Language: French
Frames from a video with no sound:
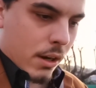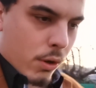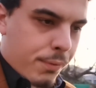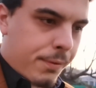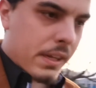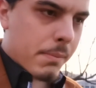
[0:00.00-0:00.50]

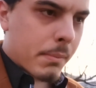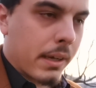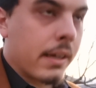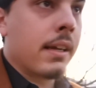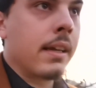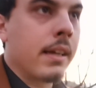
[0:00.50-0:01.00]
Le film
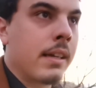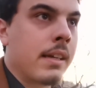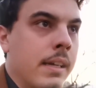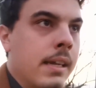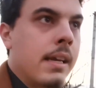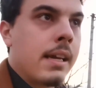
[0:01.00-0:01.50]

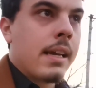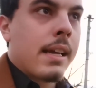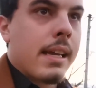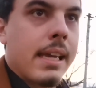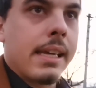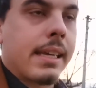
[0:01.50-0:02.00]

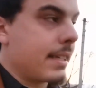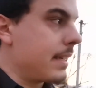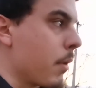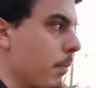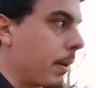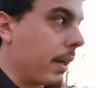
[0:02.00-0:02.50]
est
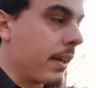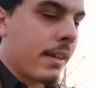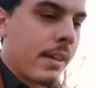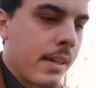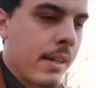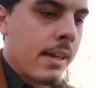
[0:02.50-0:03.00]
quasiment prêt.
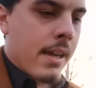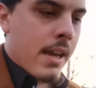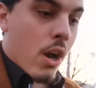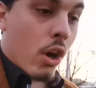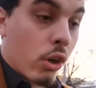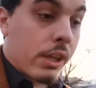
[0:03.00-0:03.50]

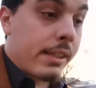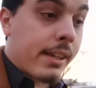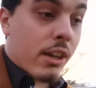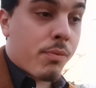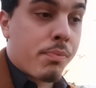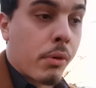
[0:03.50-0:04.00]
En
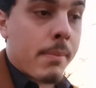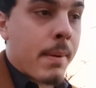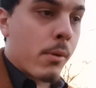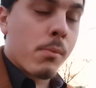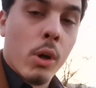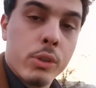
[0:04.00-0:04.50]
l'état, je pourrais
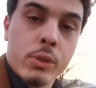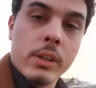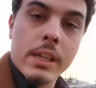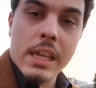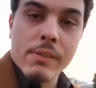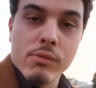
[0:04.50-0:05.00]
même le
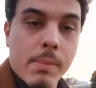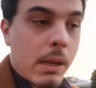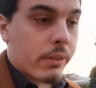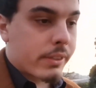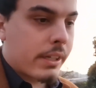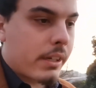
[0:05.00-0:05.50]
morceler et vous
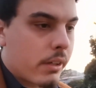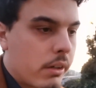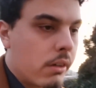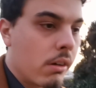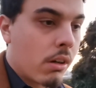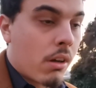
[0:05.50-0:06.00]
balancer
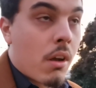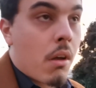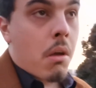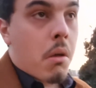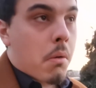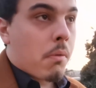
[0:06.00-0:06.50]
euh,
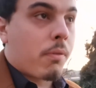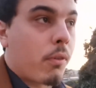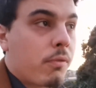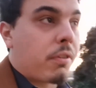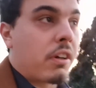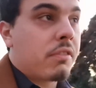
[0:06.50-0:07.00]

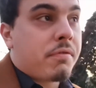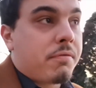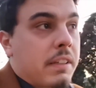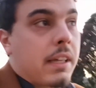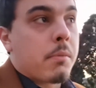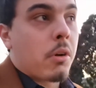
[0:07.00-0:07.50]

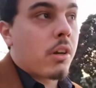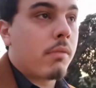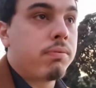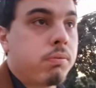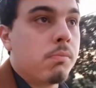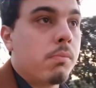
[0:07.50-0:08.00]
fatalement
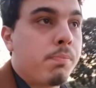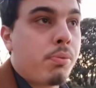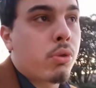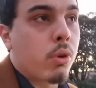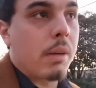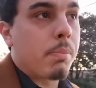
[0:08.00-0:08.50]

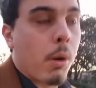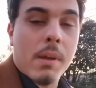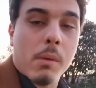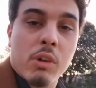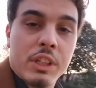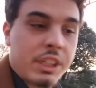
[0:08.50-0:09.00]
plus que la
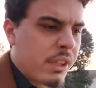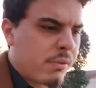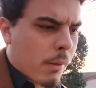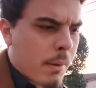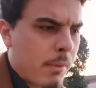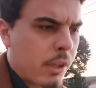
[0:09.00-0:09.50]
première moitié,
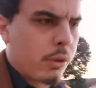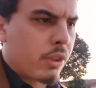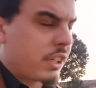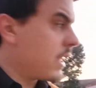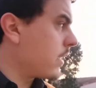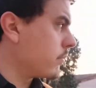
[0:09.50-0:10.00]
voire même les deux
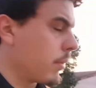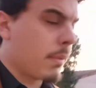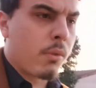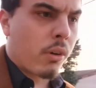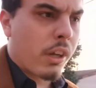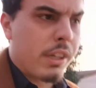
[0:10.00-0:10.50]
tiers, voire
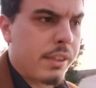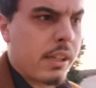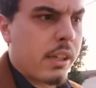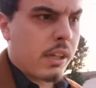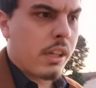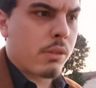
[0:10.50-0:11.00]
même en réalité
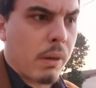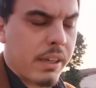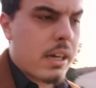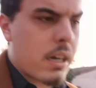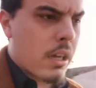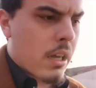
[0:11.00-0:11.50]
les, trois
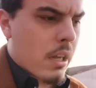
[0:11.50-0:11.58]
quarts.